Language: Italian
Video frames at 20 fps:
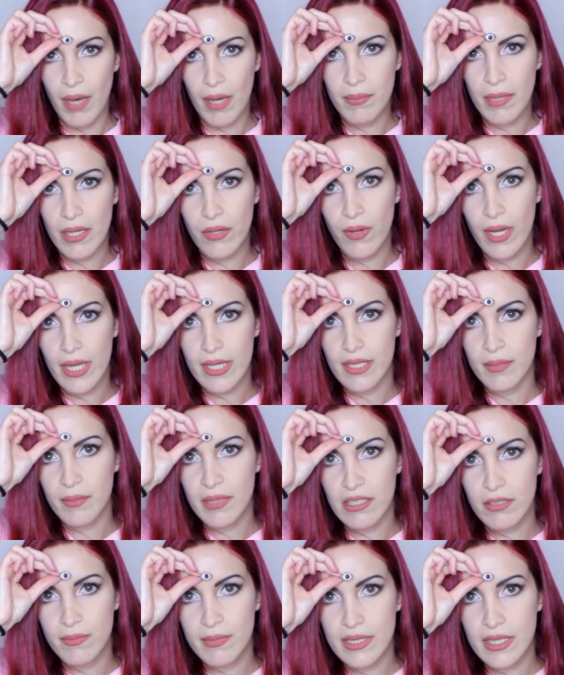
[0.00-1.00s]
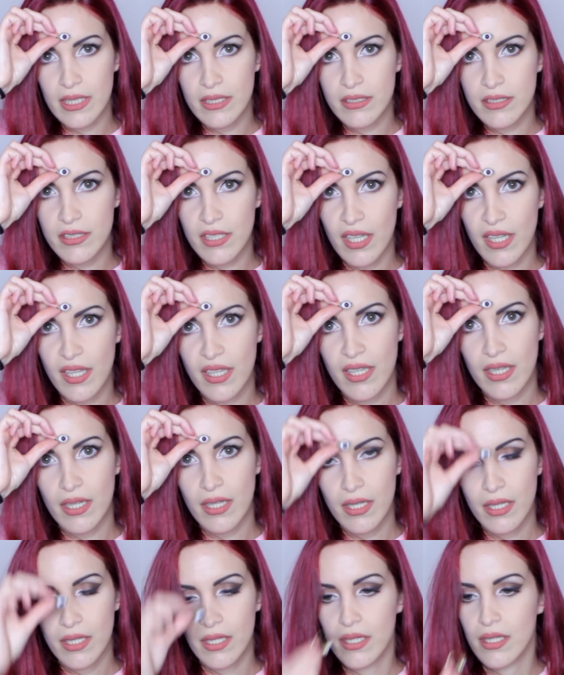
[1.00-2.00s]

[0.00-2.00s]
Mamma, guardami come tensing.